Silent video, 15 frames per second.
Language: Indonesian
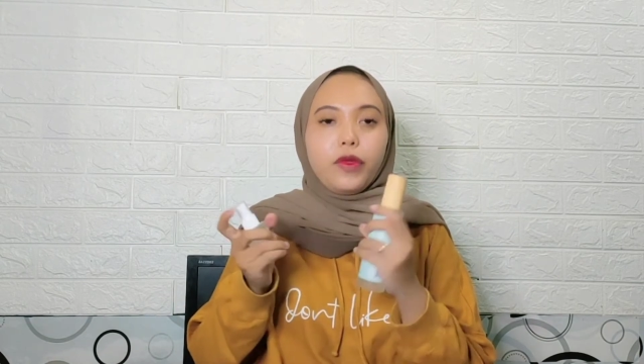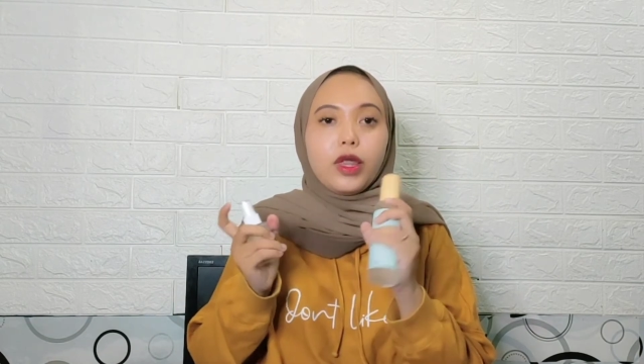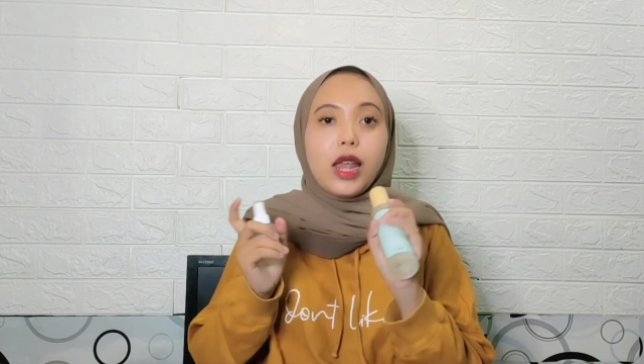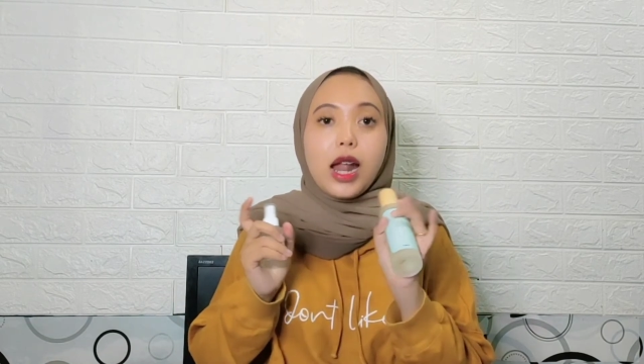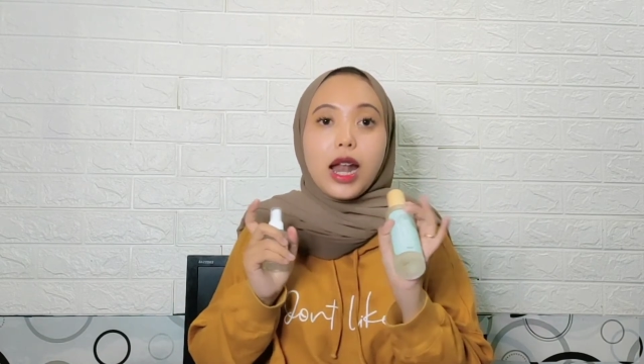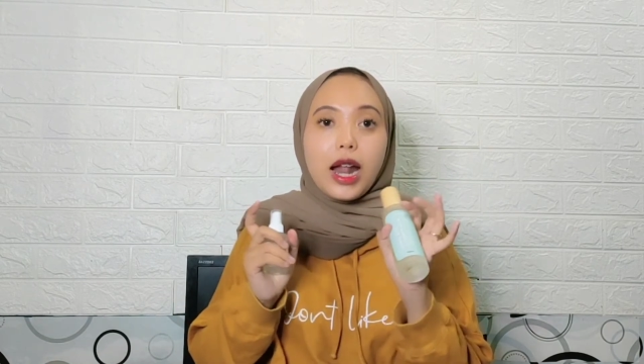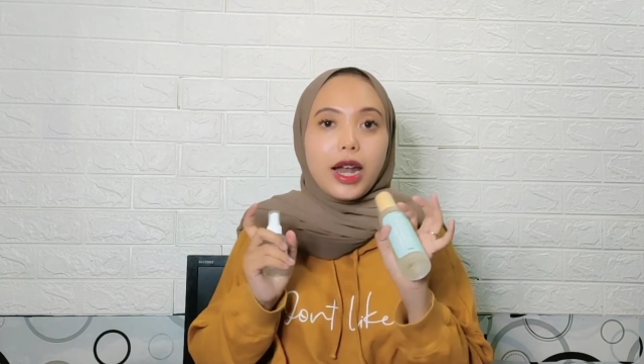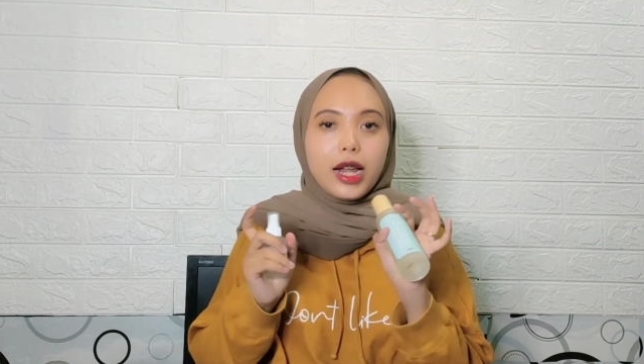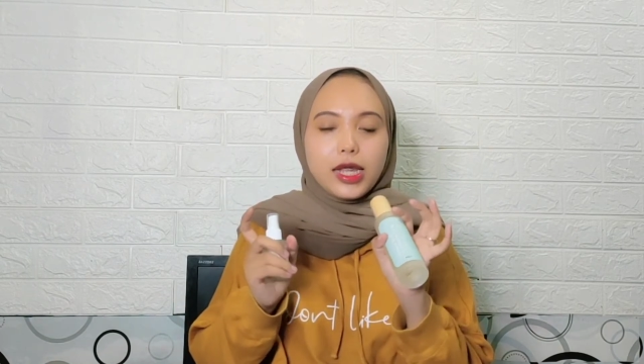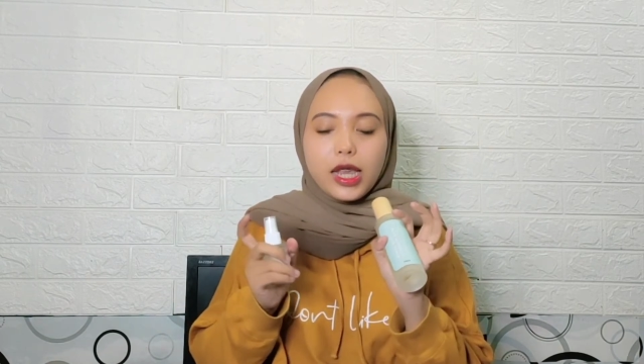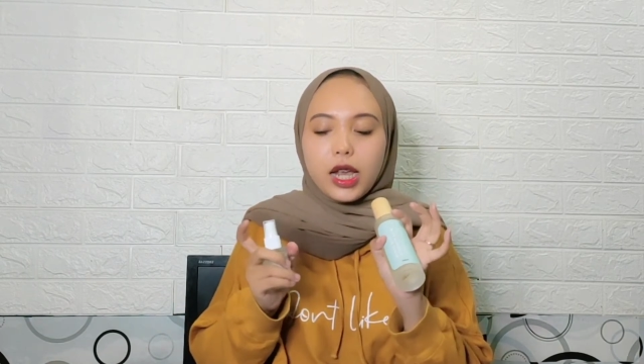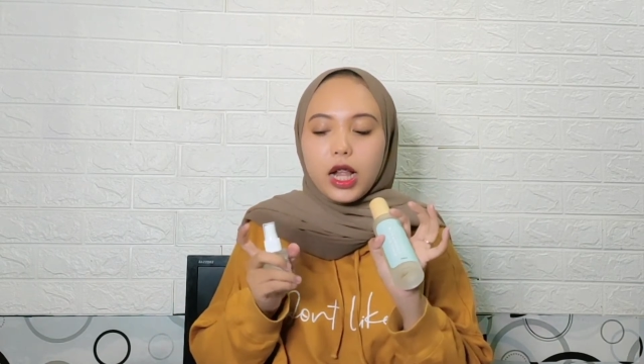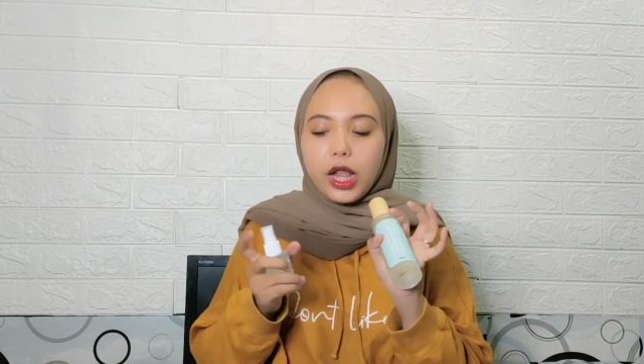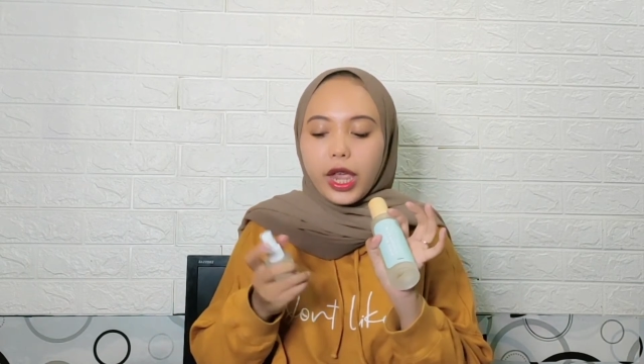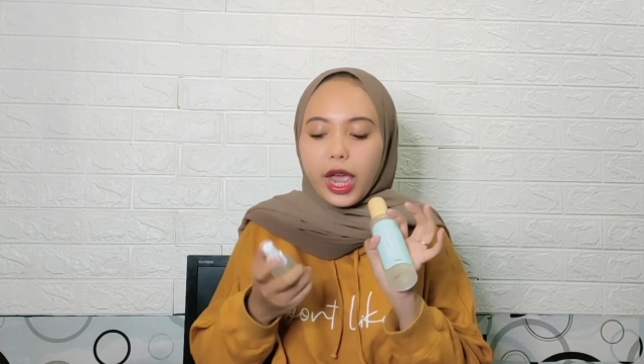dan ada
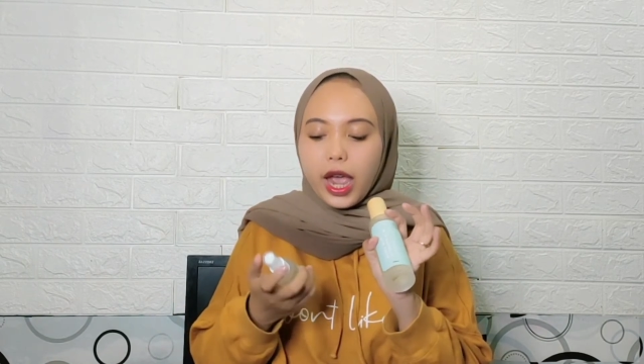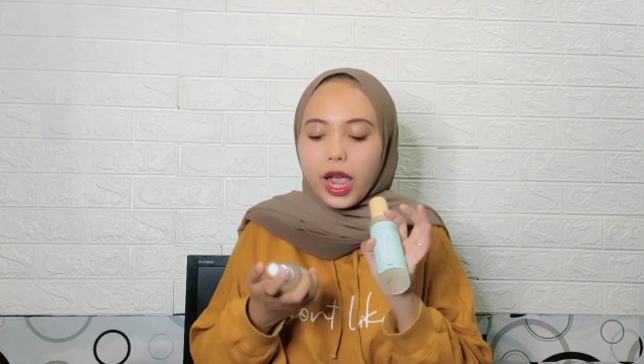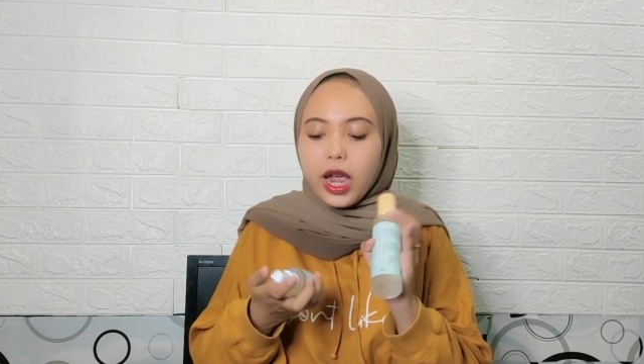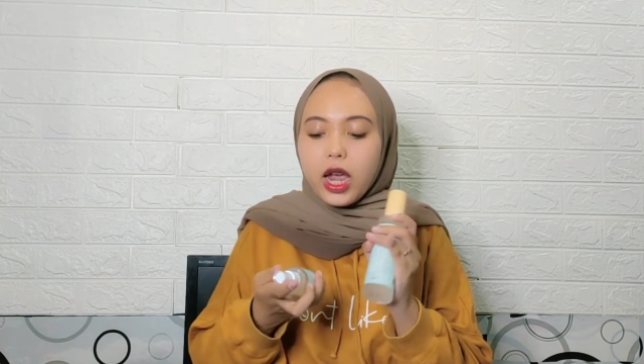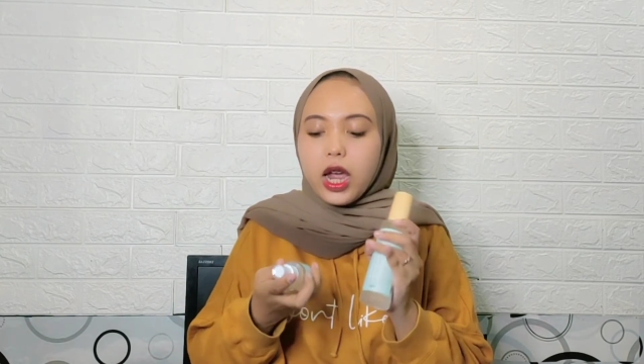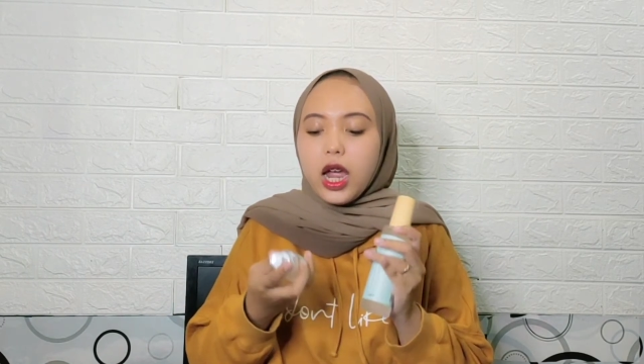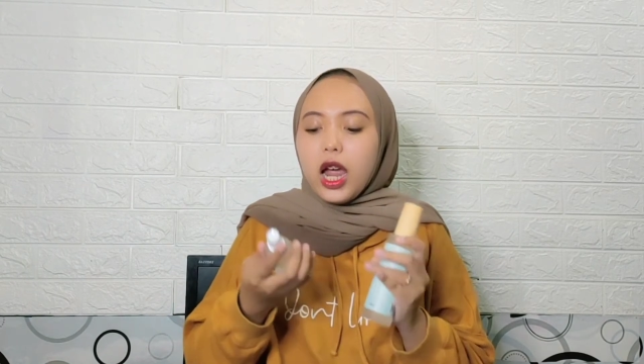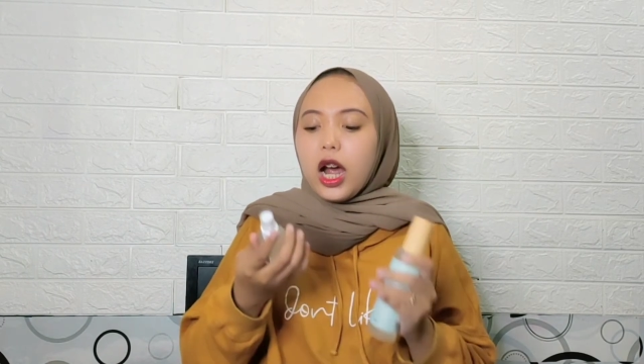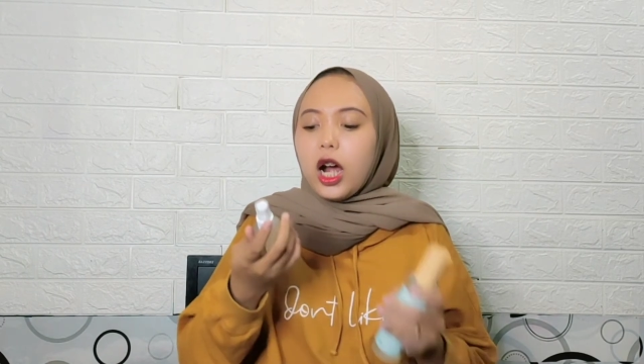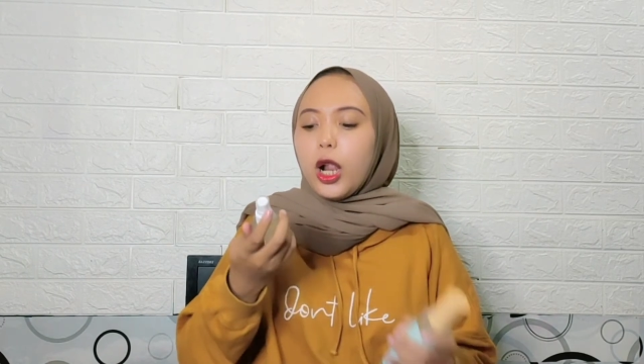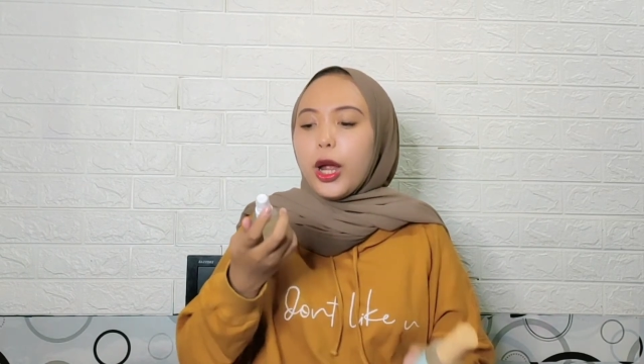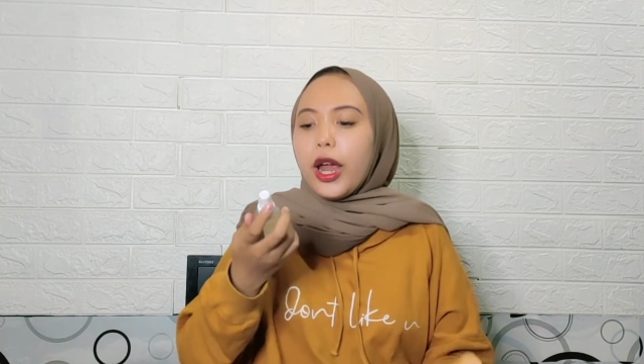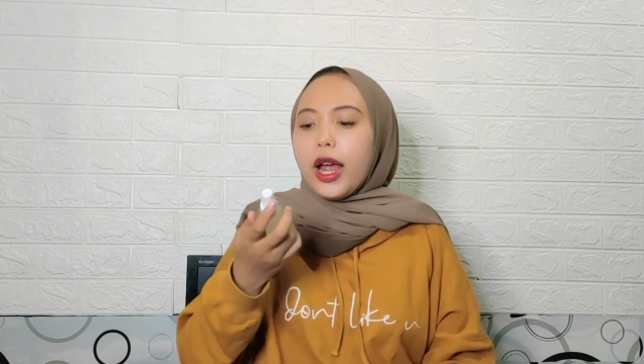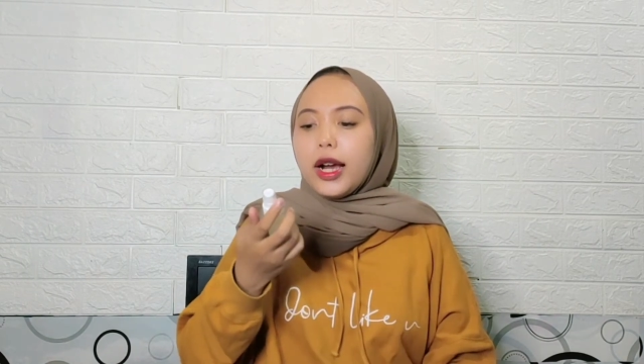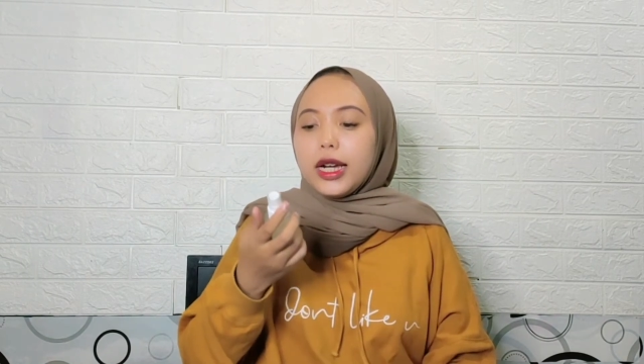segelnya
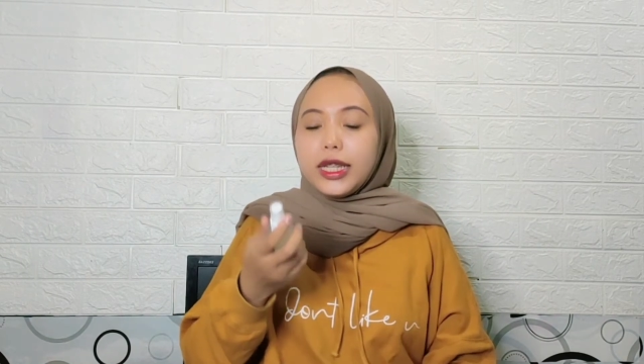kalau yang